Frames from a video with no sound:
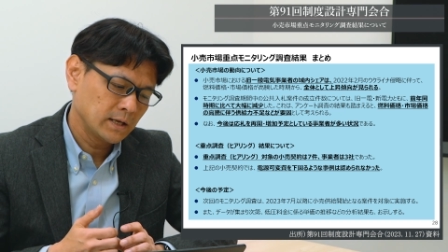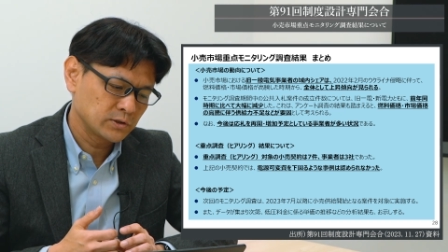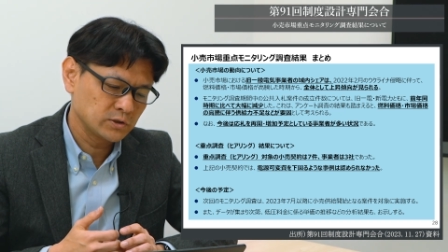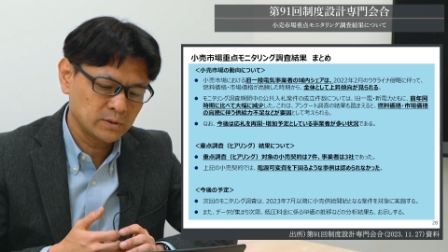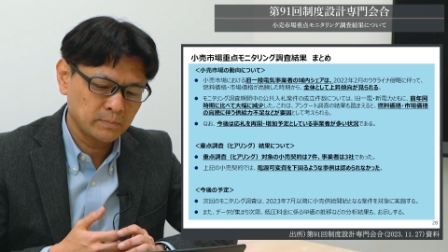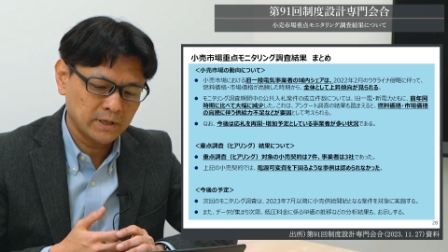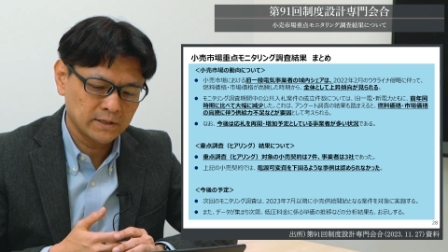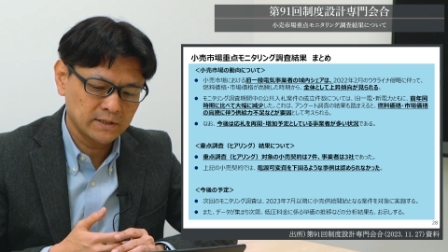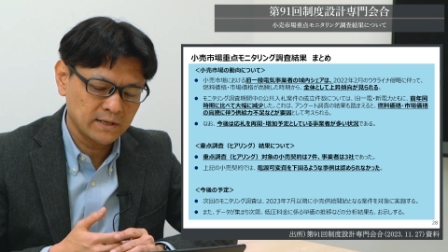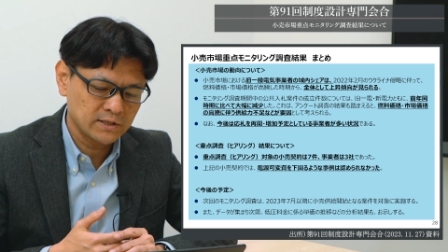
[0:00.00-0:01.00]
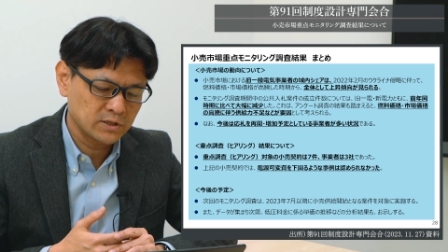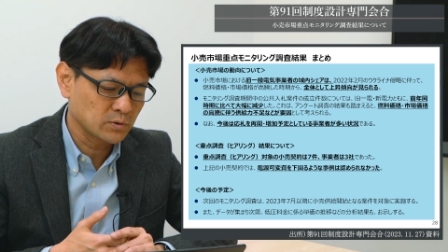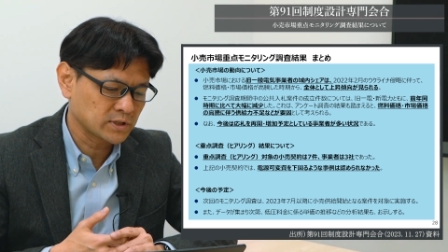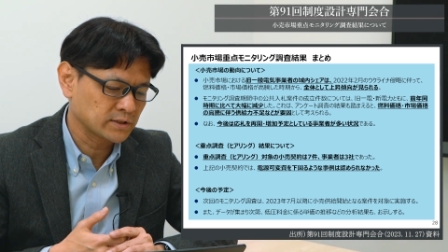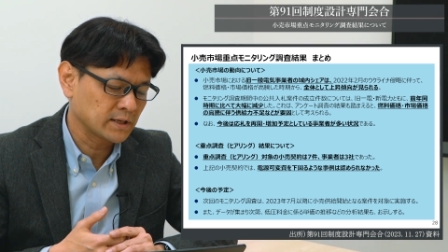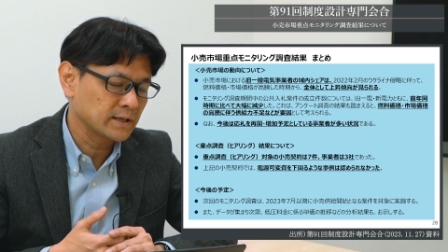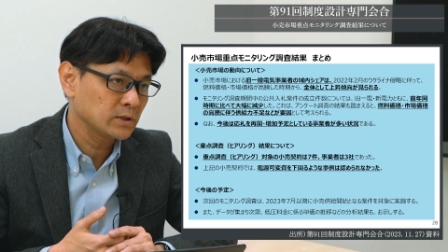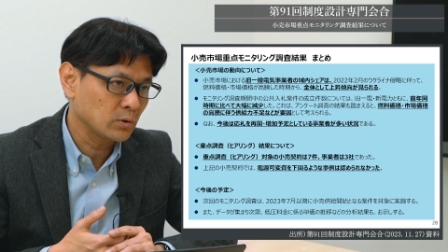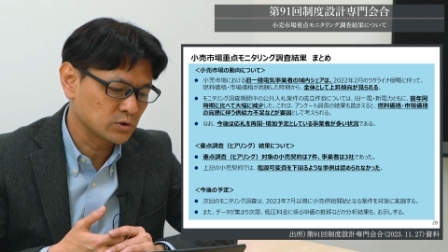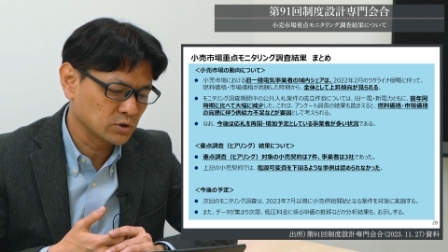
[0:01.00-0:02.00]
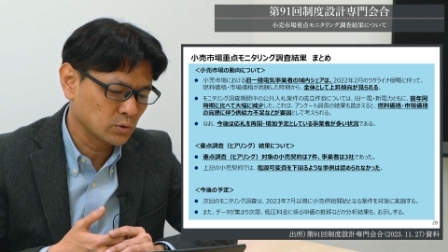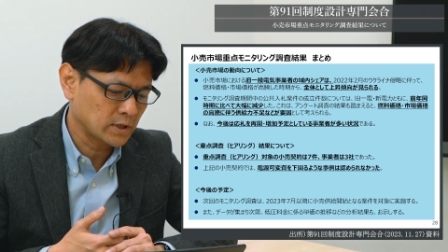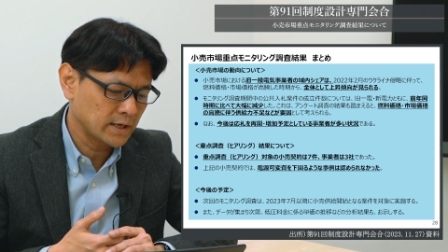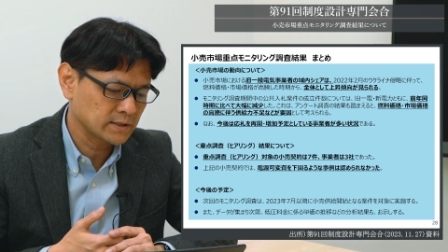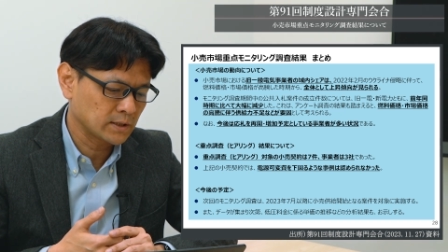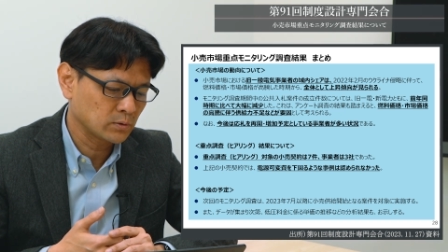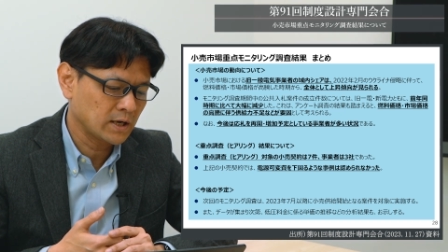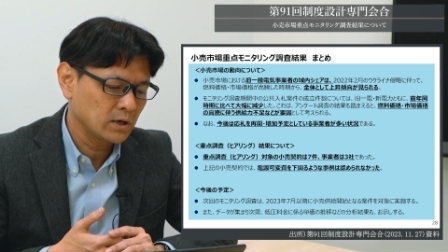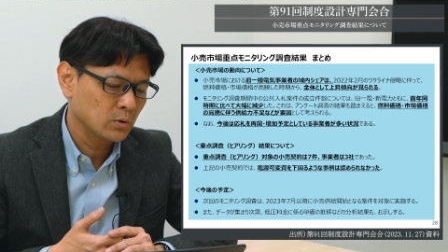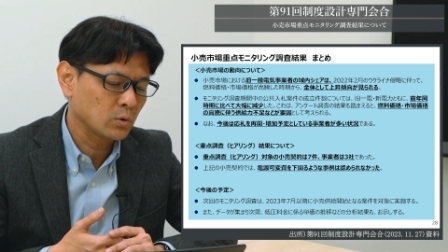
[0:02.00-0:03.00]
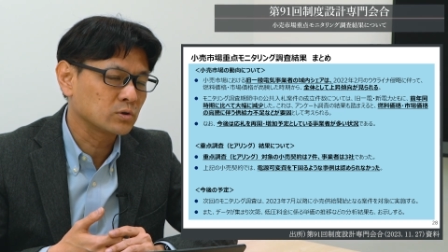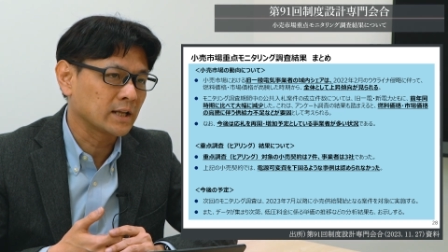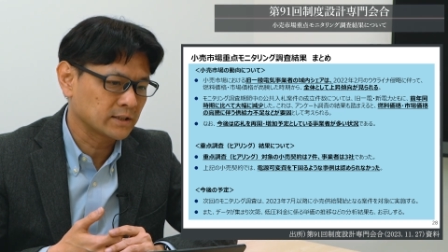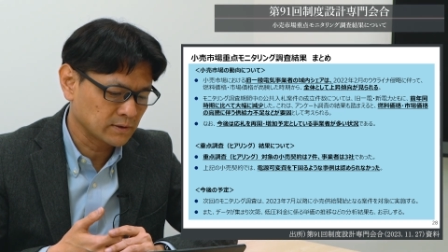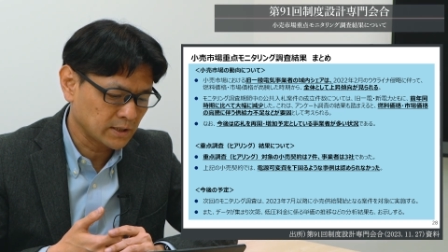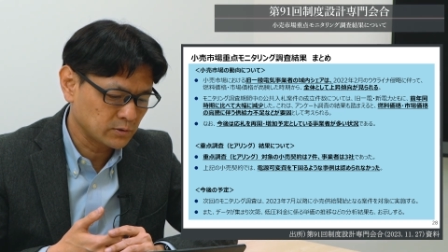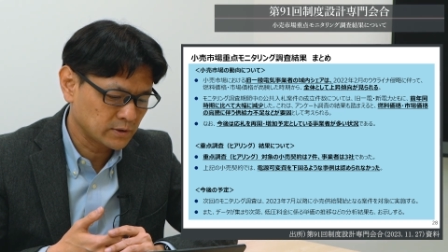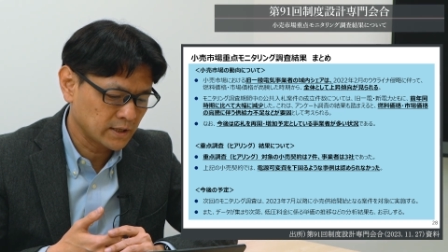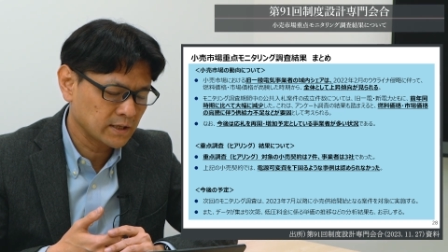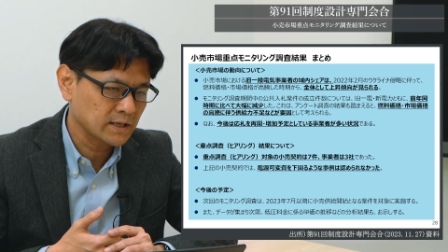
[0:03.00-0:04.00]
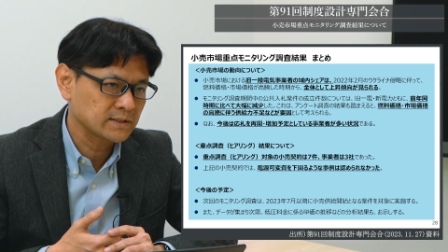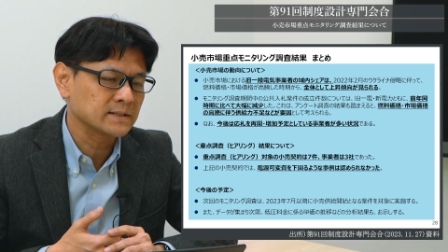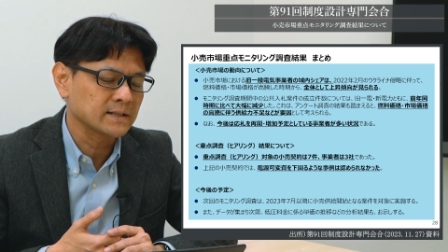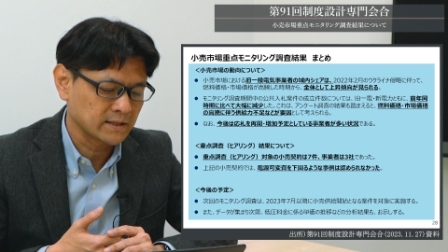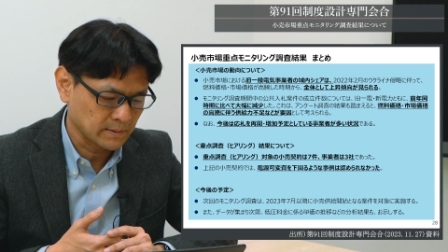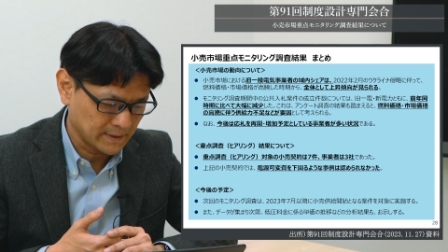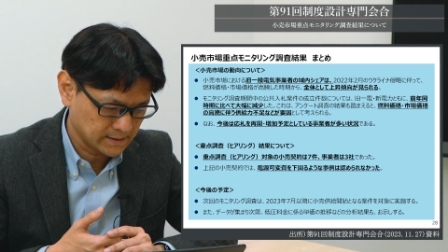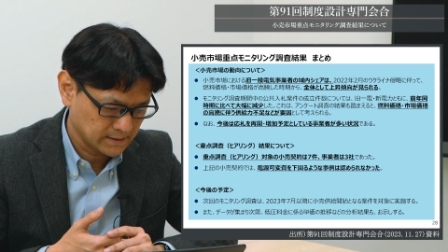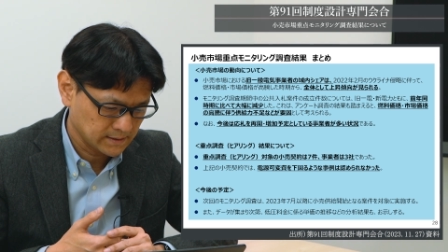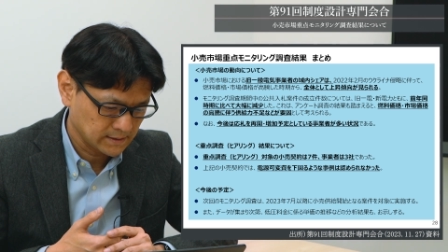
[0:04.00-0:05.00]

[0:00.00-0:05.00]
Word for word: 旧一般的電気事業者さんへの需要回帰などが多くなっているなという点が指摘されています。